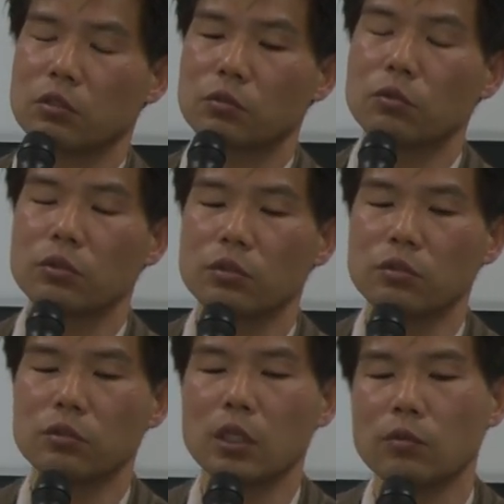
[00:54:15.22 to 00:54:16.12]
すごく
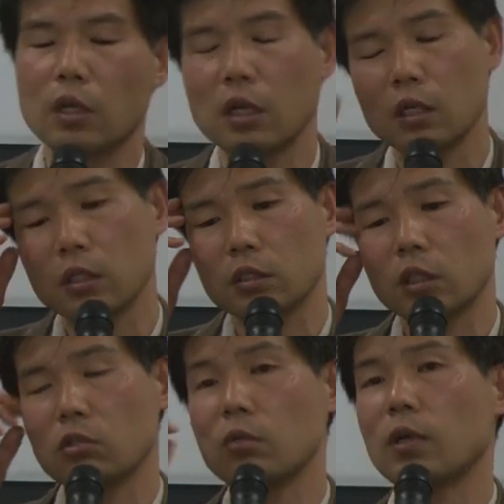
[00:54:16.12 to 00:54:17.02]
重要なのは、
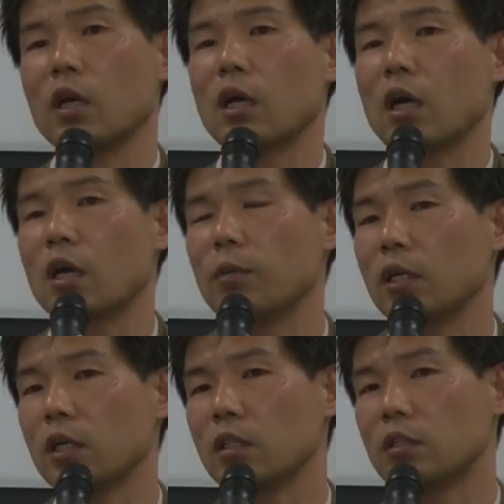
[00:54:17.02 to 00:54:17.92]
例えば安
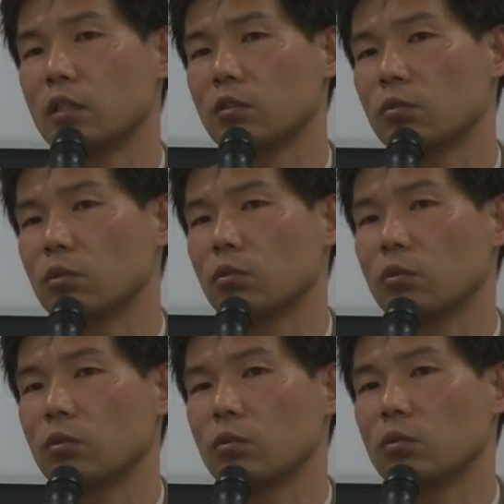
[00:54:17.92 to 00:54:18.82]
倍が言ってるこ
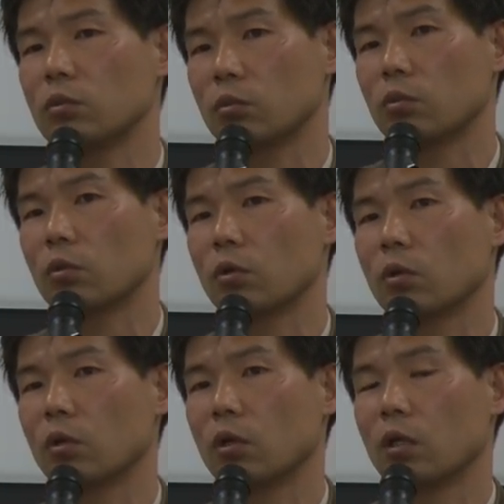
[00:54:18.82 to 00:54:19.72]
とと
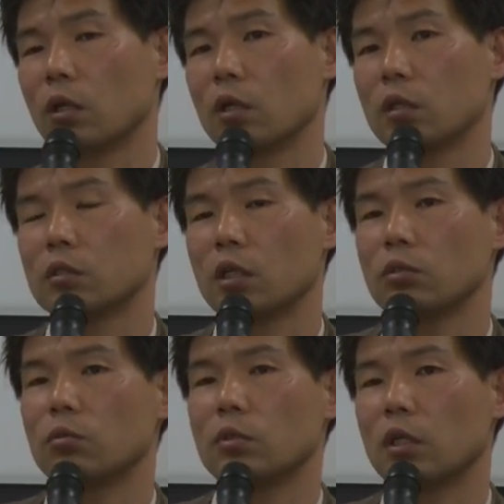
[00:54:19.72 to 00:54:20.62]

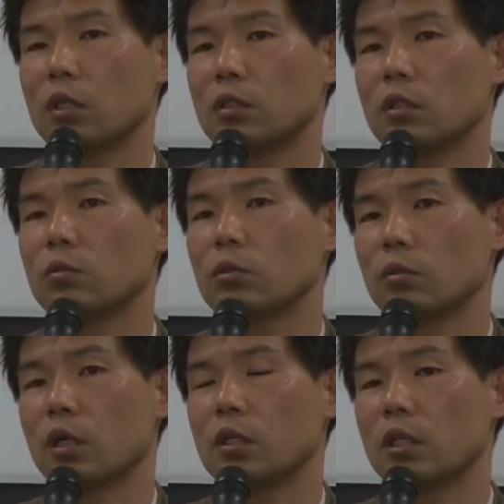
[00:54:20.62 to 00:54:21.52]
在特会が言ってるこ
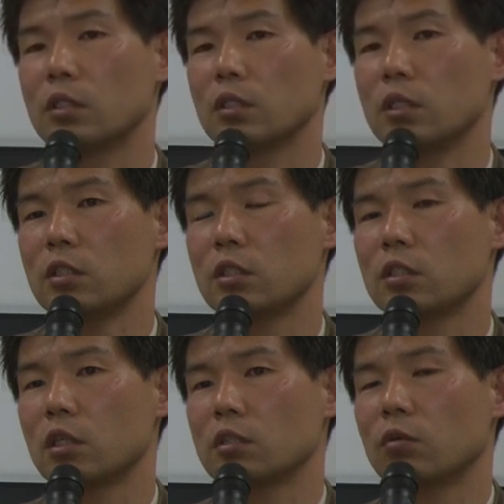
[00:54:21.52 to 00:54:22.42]
とは歴史認識
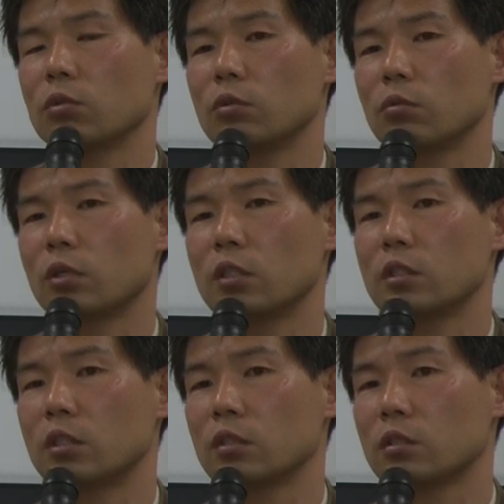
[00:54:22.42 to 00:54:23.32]
に関してはほとんど同
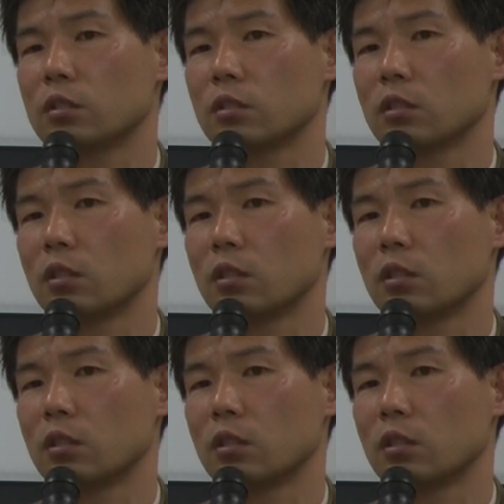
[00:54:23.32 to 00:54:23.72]
じです。